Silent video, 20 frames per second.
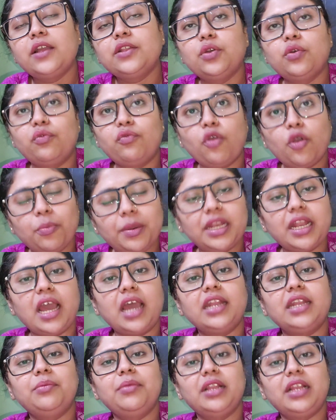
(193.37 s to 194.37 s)
तो वो
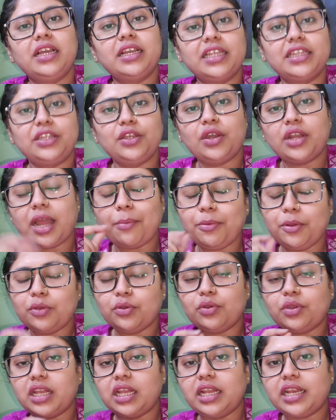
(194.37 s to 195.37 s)
बनाने में लगी थी और आप
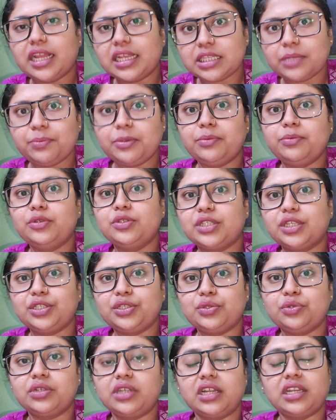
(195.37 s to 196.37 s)
लोगों के लिए रेसिपी भी
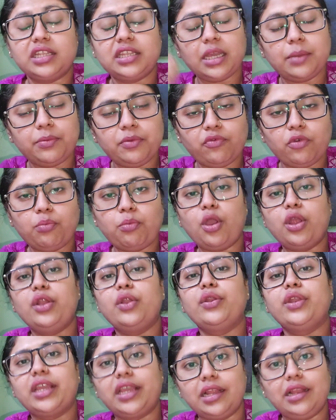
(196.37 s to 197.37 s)
उसकी शूट करी थी अब वो
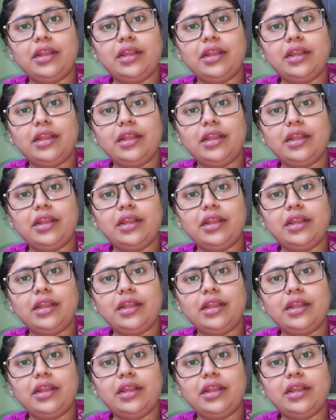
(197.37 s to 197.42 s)
बॉयल होने